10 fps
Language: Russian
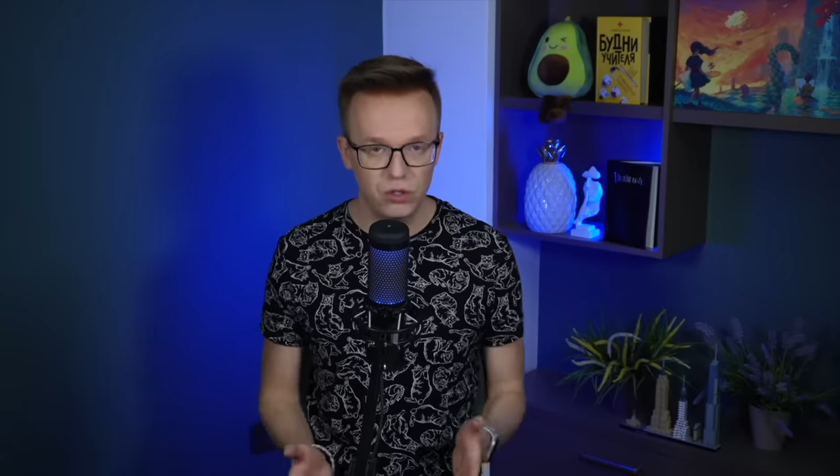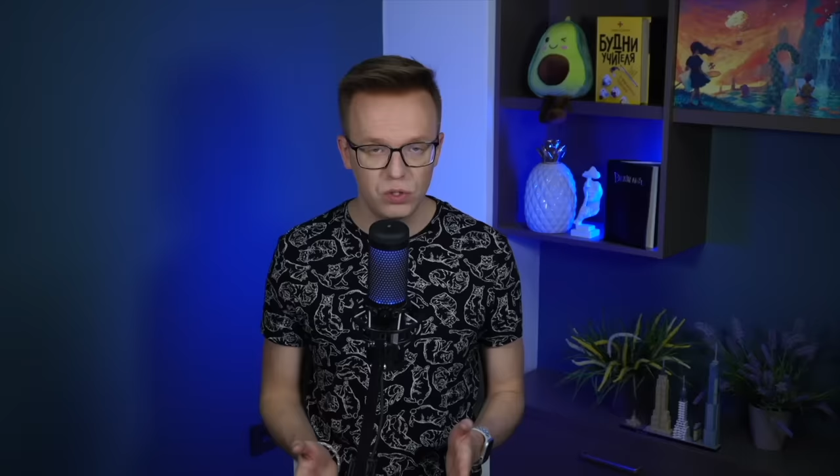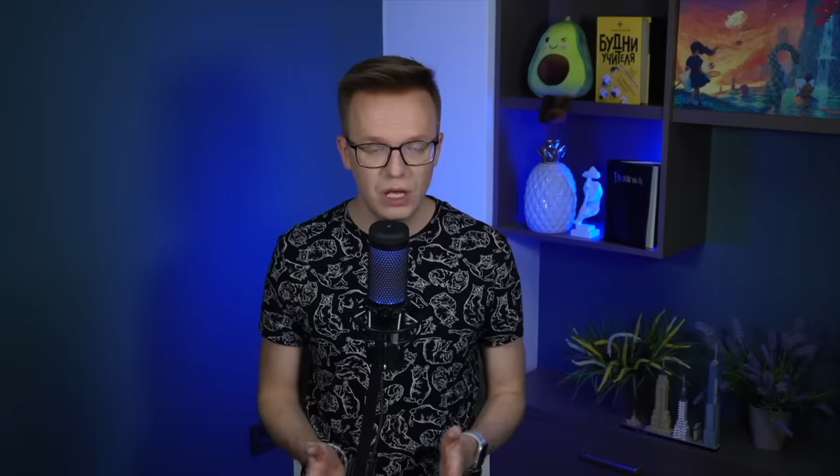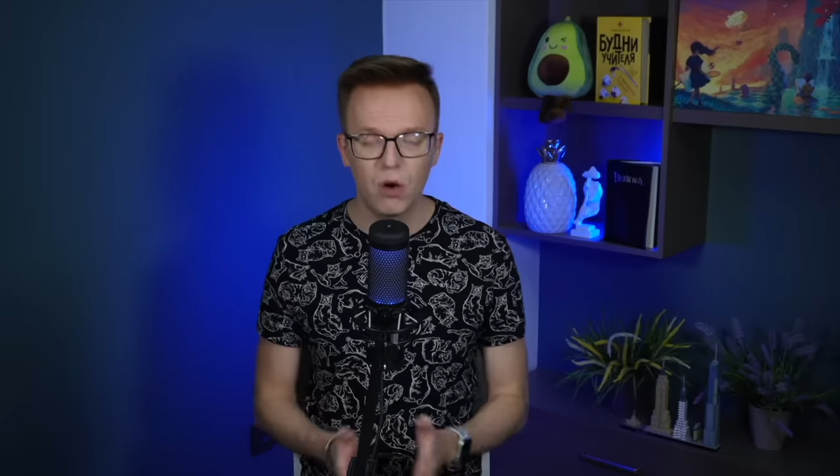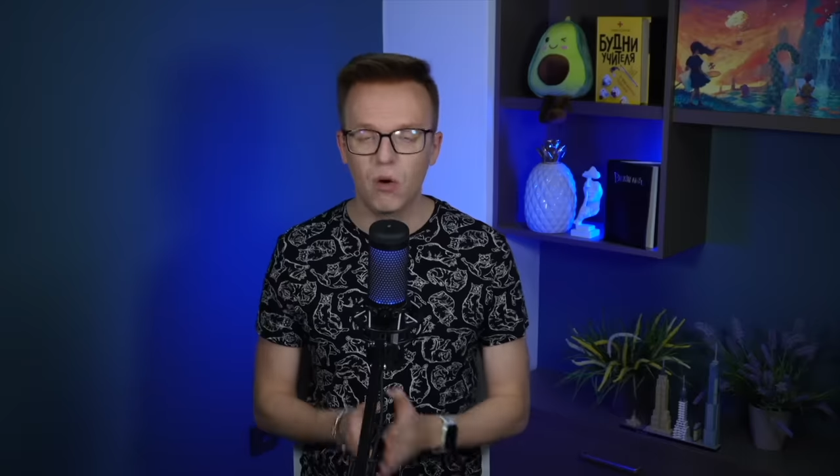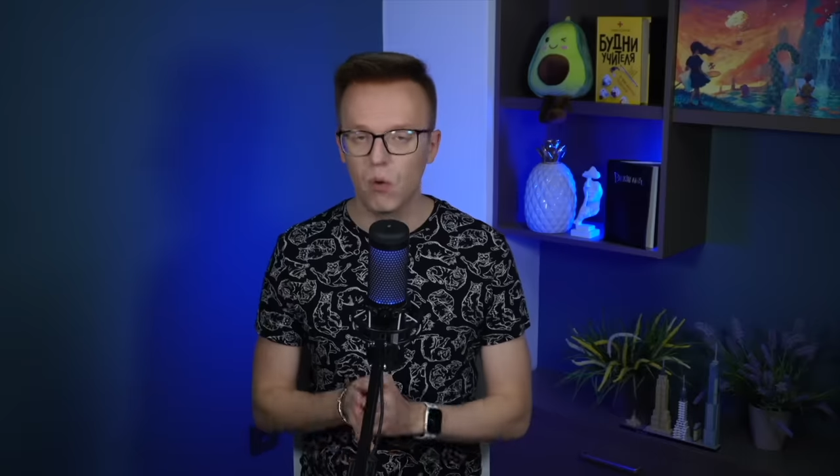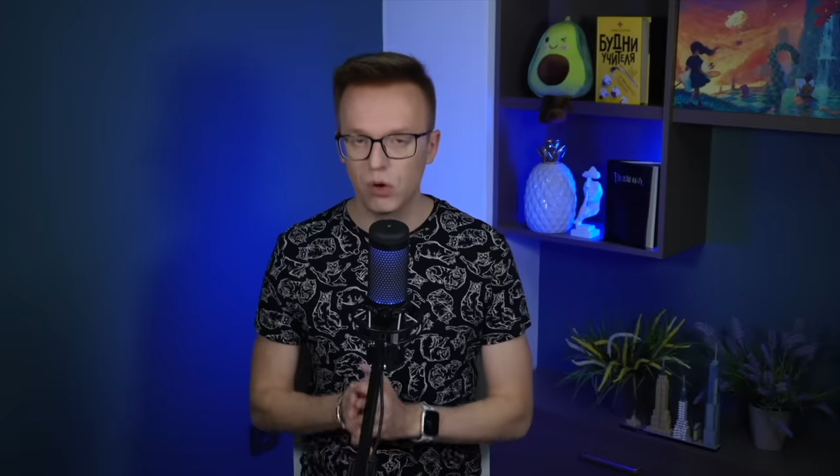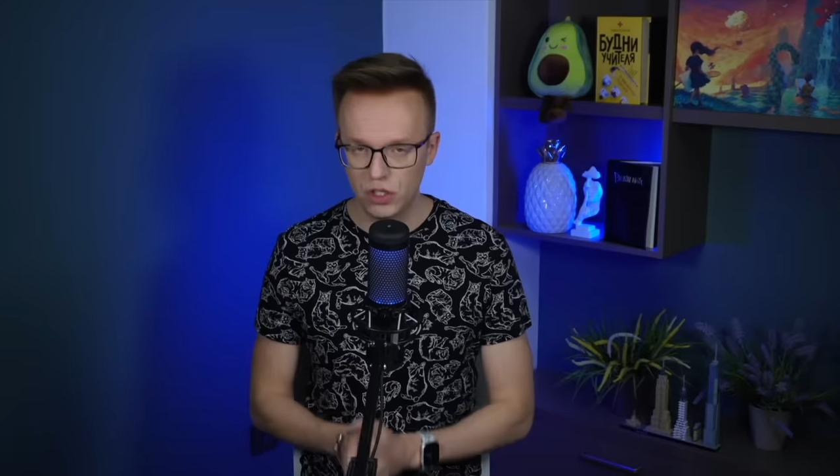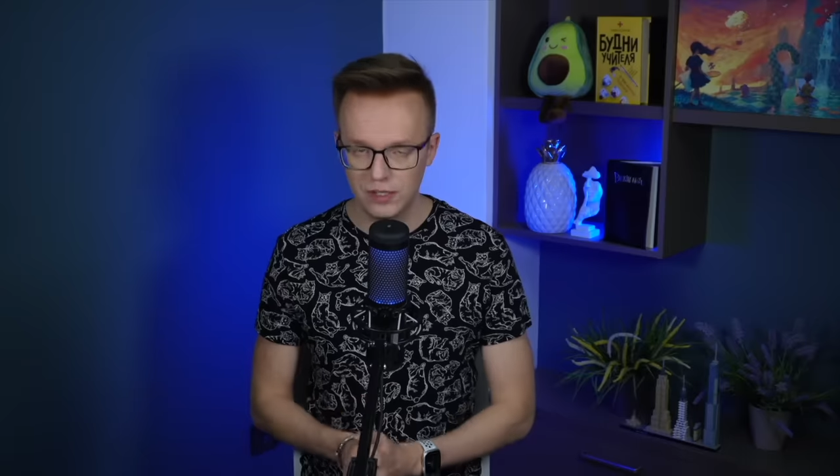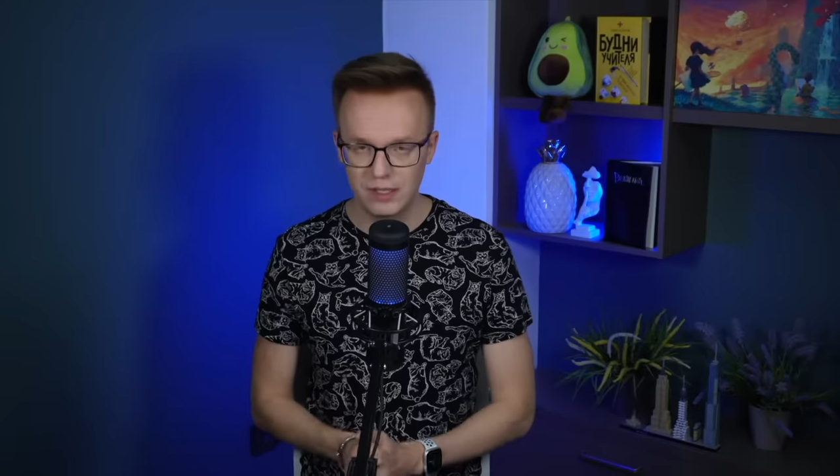что я
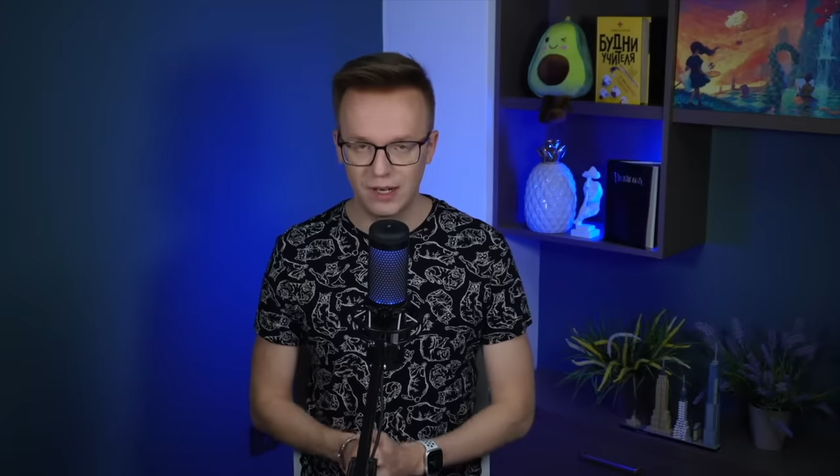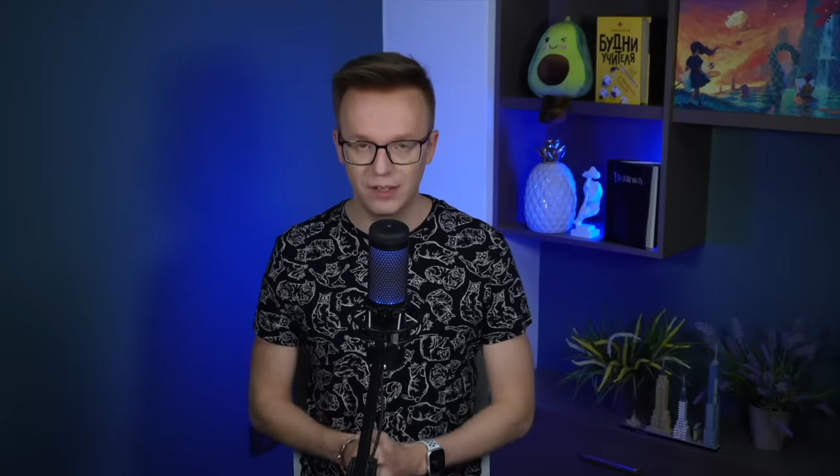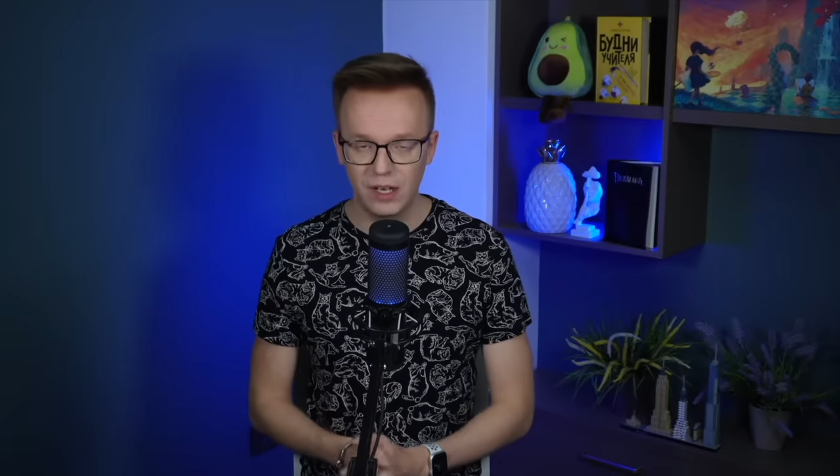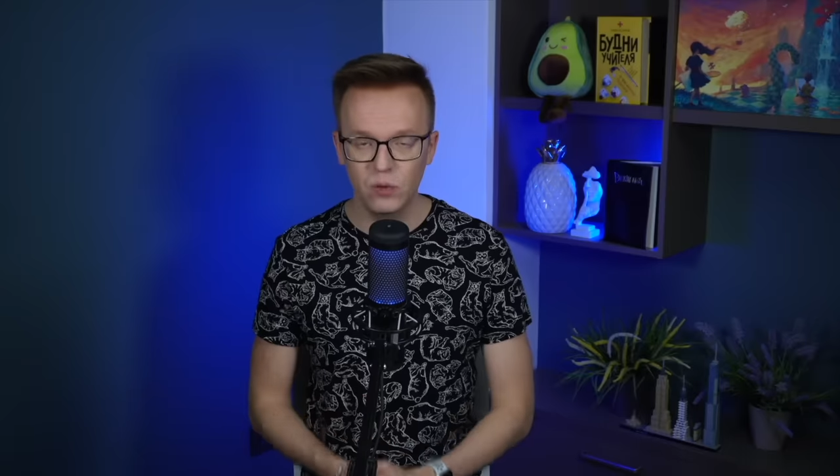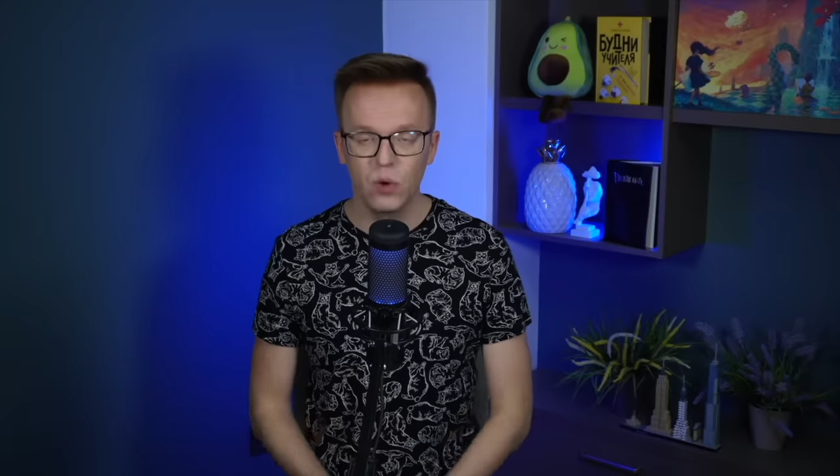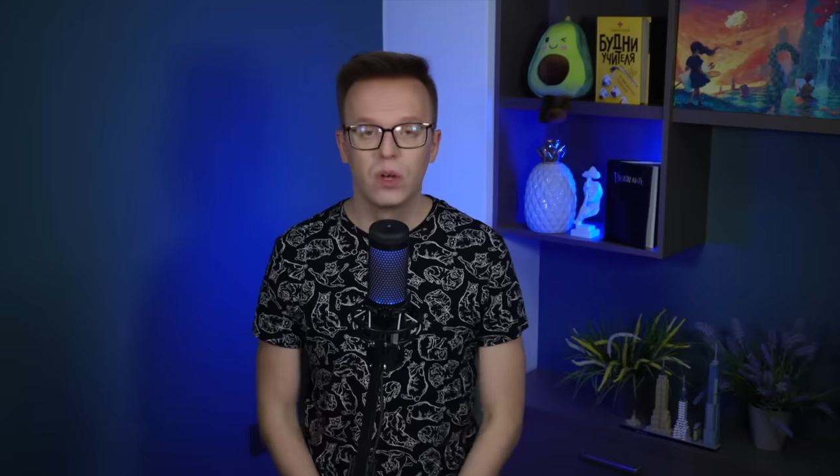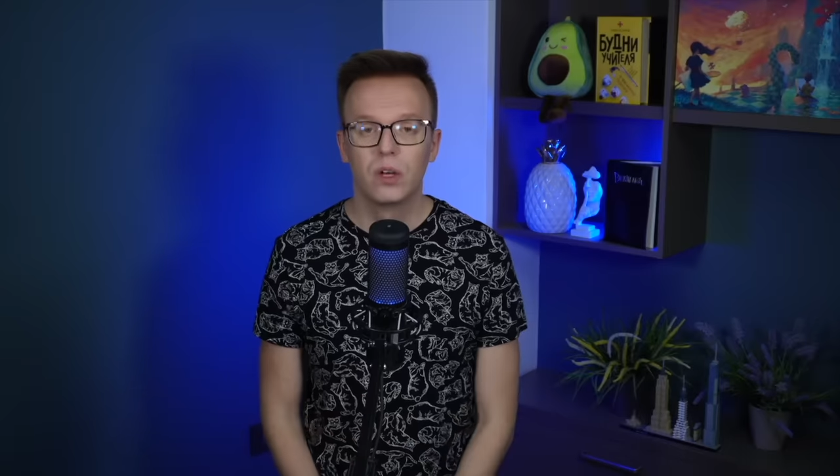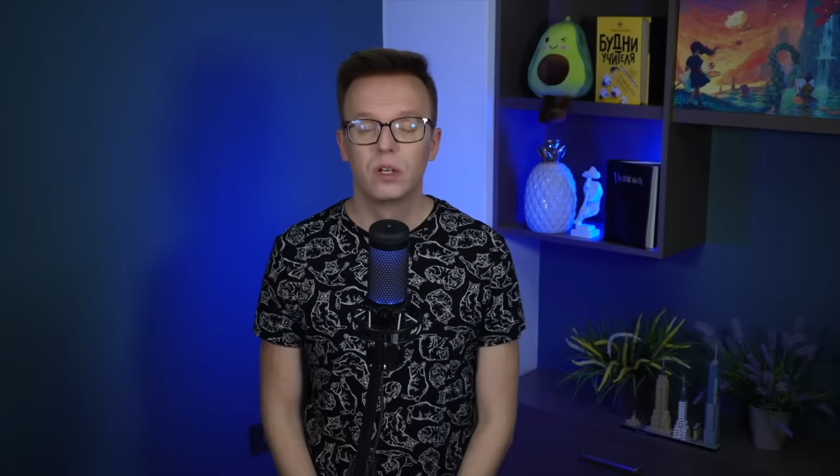очень страдаю